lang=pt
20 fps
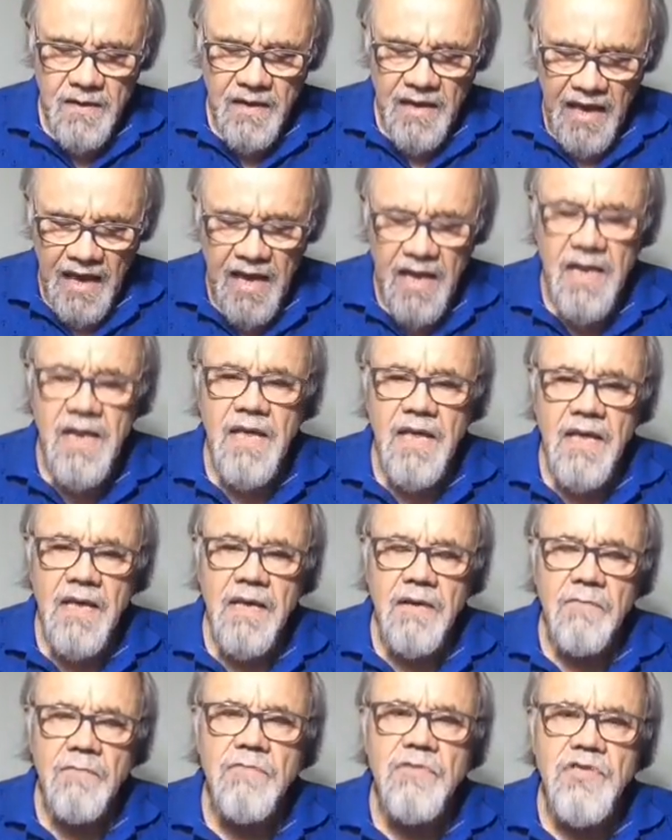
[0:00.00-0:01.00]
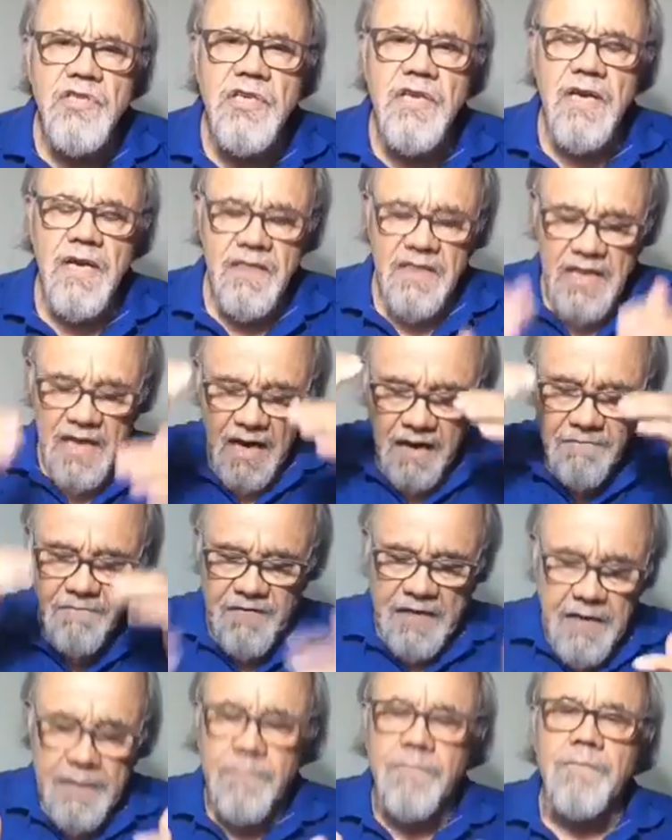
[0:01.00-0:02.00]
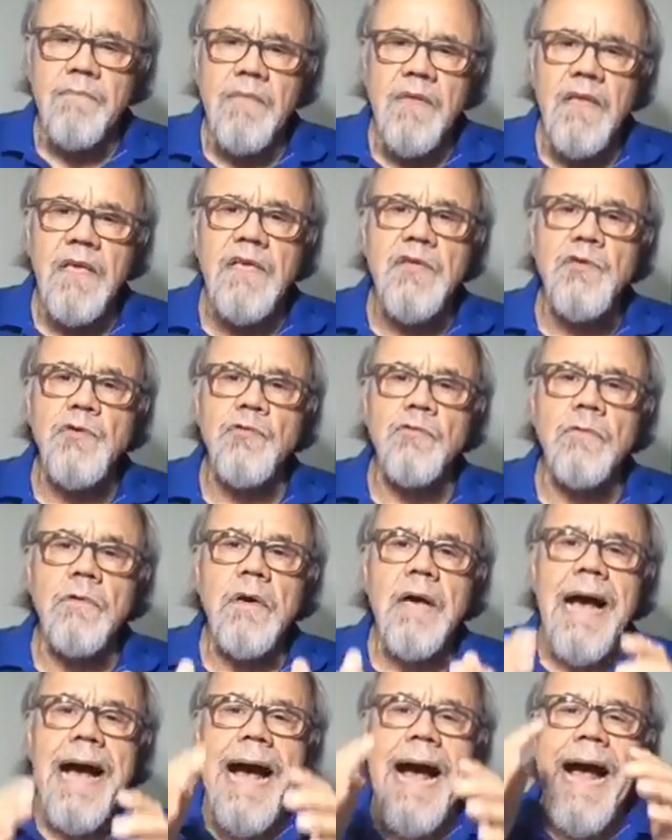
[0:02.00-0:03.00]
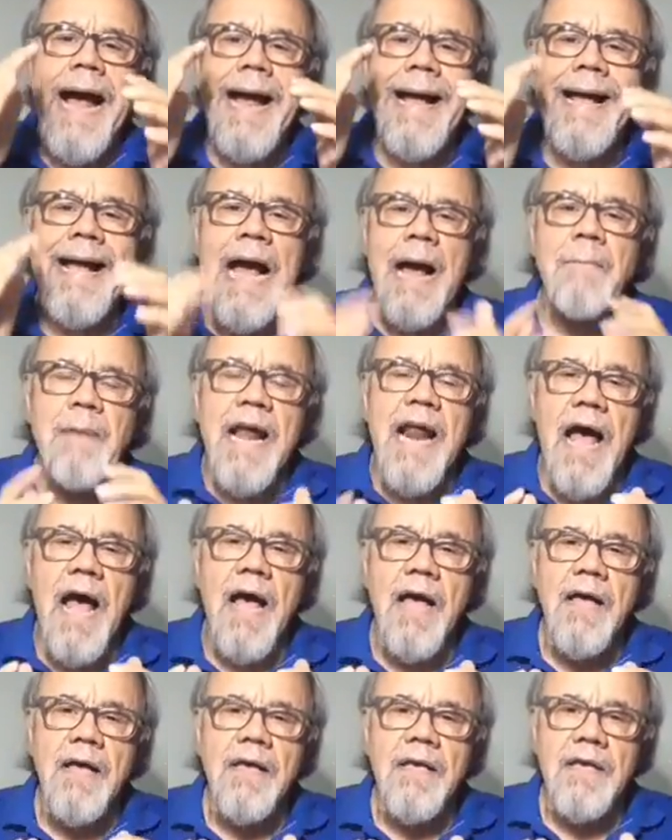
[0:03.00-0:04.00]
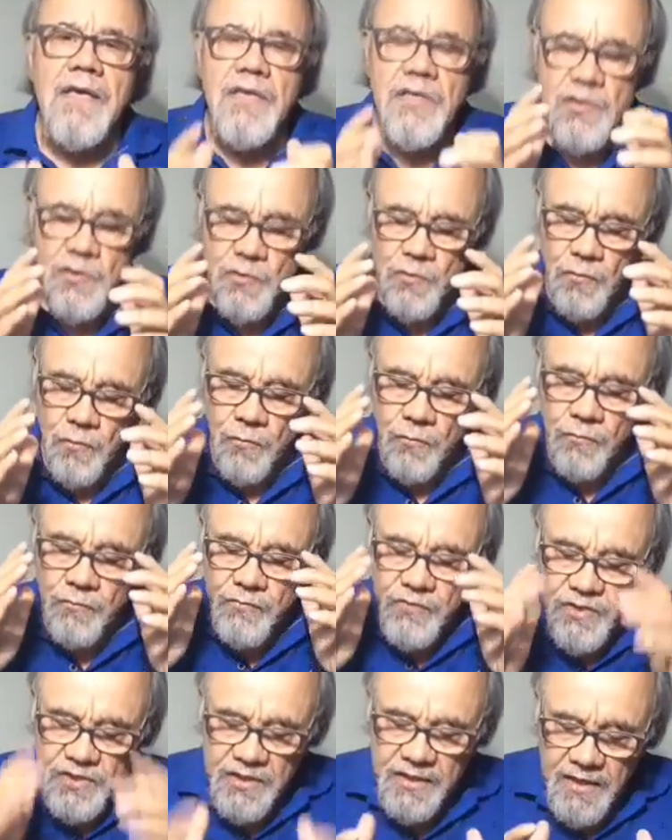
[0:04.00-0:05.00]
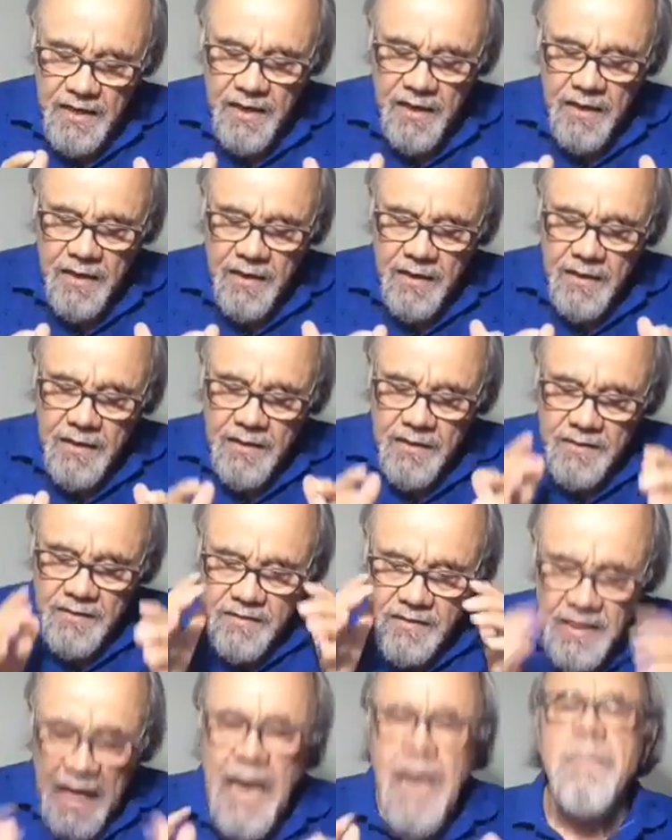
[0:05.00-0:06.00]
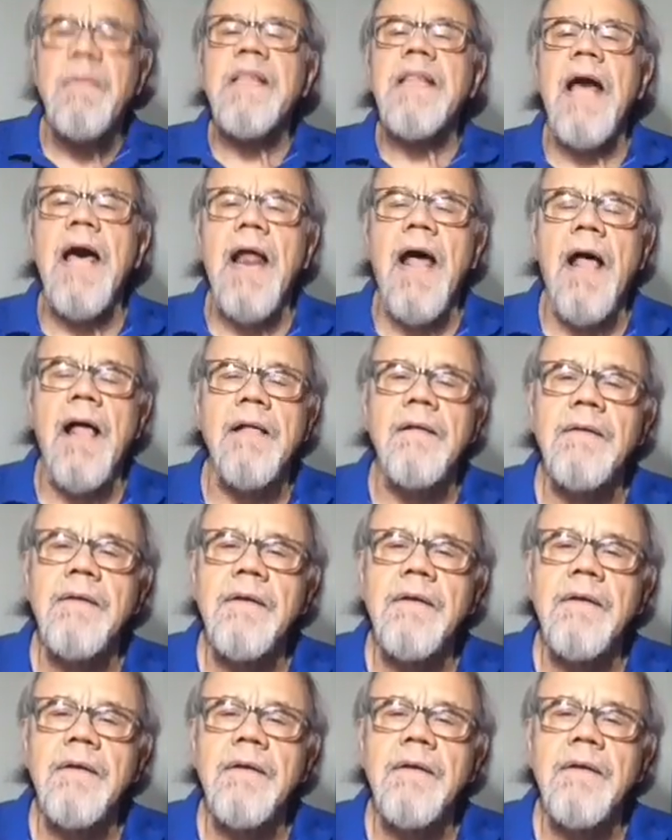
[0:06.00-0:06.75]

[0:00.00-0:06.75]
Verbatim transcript: Ele um dia terá fim. Isso acabará. Isso um dia terminará.